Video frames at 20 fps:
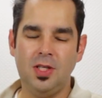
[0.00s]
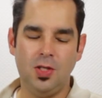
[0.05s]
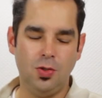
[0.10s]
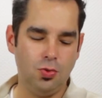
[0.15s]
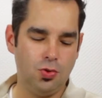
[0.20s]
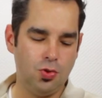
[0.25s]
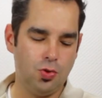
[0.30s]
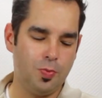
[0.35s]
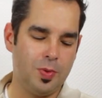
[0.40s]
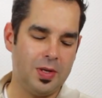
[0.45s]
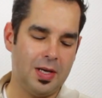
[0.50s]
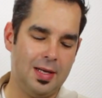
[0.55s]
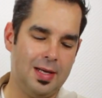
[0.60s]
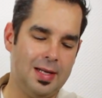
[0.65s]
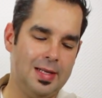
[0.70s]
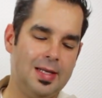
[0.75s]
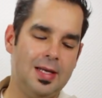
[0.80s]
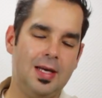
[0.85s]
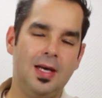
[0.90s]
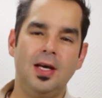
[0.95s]

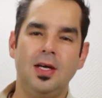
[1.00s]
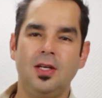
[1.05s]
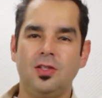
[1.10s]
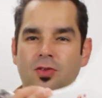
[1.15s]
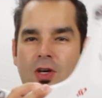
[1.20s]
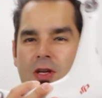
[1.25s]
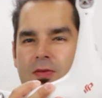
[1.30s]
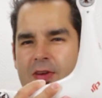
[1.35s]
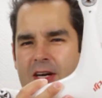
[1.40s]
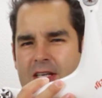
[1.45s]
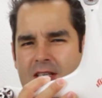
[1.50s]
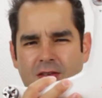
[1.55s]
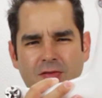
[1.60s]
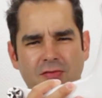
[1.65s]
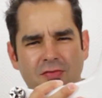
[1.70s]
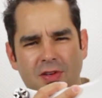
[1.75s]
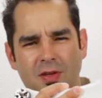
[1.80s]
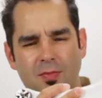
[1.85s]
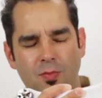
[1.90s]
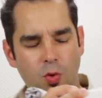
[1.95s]
YouTube-Kanal zu einem weiteren
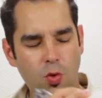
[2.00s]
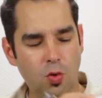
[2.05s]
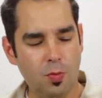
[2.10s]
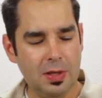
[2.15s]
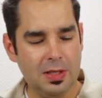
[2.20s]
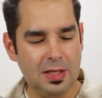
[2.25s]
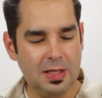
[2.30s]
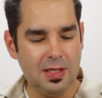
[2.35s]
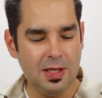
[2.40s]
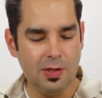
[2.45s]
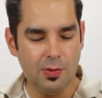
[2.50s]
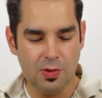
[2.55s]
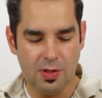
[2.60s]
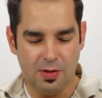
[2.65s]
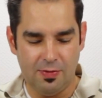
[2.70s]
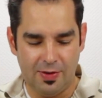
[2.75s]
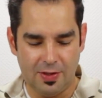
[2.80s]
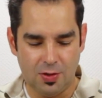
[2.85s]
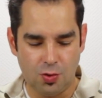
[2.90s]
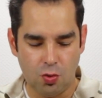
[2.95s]
Film über den DOI
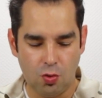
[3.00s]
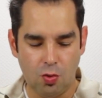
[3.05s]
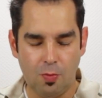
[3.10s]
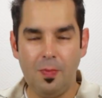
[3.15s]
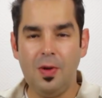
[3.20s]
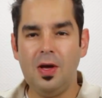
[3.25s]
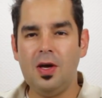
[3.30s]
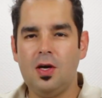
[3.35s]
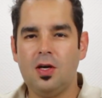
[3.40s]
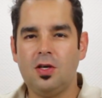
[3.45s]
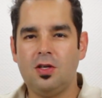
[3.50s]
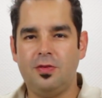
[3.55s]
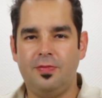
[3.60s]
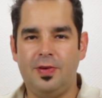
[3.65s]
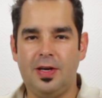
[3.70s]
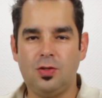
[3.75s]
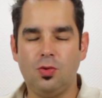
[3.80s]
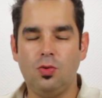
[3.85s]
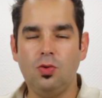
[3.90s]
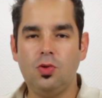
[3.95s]
Phantom
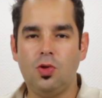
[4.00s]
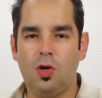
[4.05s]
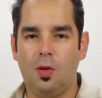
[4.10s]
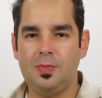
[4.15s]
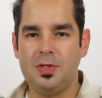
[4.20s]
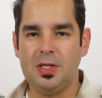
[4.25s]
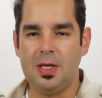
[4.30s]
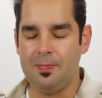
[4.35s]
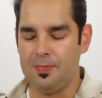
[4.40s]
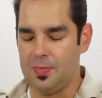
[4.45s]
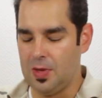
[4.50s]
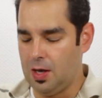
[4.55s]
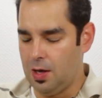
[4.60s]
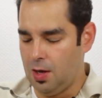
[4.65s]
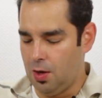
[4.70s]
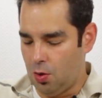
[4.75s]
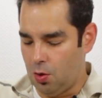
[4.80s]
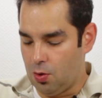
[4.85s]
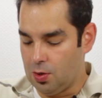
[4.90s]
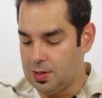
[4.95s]
Quadrocopter.
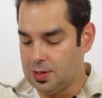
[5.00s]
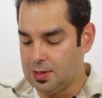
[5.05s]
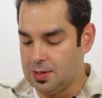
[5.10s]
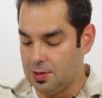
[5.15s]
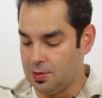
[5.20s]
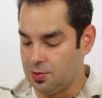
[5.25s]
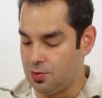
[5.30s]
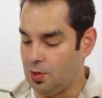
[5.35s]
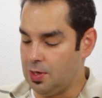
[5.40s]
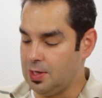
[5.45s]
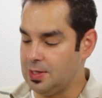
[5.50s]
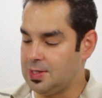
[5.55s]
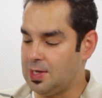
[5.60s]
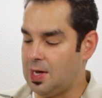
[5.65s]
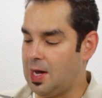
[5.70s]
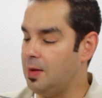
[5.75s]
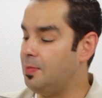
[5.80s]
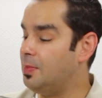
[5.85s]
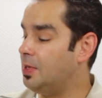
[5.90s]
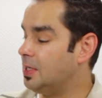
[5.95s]
Heute soll es
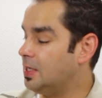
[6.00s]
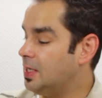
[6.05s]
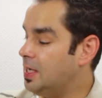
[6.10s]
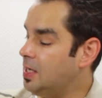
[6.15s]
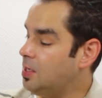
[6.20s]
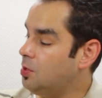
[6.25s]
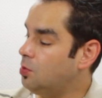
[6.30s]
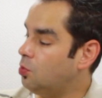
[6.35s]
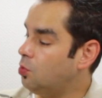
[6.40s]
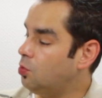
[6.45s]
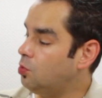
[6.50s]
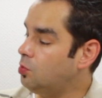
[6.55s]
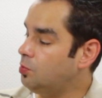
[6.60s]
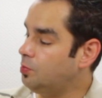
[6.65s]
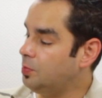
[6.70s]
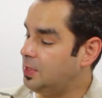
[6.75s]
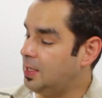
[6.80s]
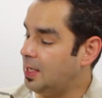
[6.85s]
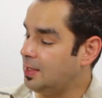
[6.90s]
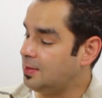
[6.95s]
einmal gehen
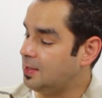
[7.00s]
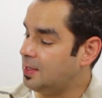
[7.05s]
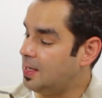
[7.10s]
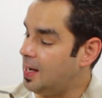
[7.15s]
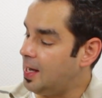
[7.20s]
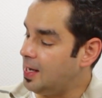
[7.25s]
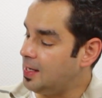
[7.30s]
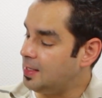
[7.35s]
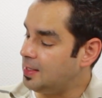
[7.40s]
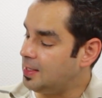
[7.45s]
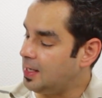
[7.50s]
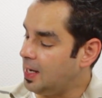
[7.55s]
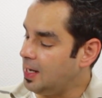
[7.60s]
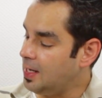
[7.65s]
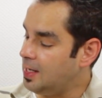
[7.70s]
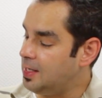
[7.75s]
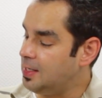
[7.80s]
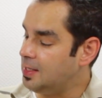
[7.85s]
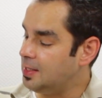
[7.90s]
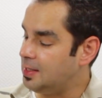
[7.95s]
um das kleine Teil
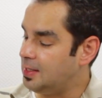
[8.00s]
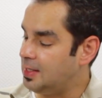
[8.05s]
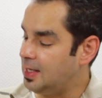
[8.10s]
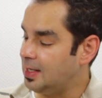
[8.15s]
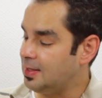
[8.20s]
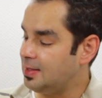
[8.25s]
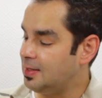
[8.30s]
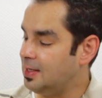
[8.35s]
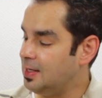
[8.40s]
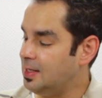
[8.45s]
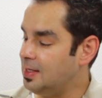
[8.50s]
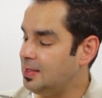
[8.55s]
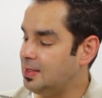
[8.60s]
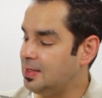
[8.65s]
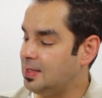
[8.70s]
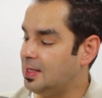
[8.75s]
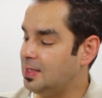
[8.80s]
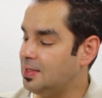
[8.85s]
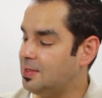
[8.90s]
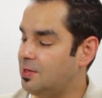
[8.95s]
hier. Das
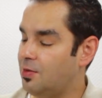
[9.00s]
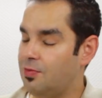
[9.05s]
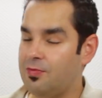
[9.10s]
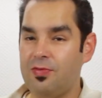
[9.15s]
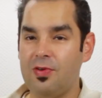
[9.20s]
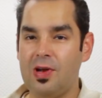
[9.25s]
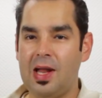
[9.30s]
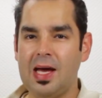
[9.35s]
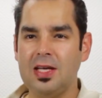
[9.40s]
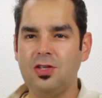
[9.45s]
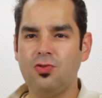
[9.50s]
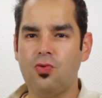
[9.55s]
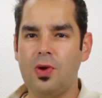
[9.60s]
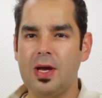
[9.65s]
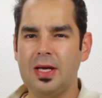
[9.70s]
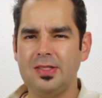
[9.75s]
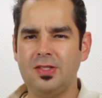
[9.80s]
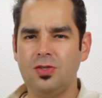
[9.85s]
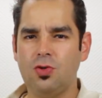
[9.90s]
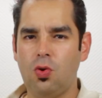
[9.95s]
ist das
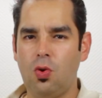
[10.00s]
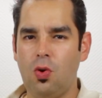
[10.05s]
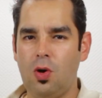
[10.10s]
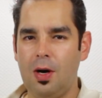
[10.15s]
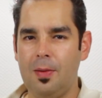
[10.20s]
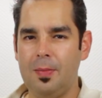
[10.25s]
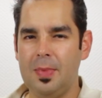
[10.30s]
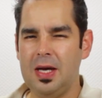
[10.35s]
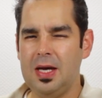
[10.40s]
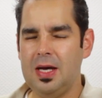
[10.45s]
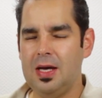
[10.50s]
Flytrax Core.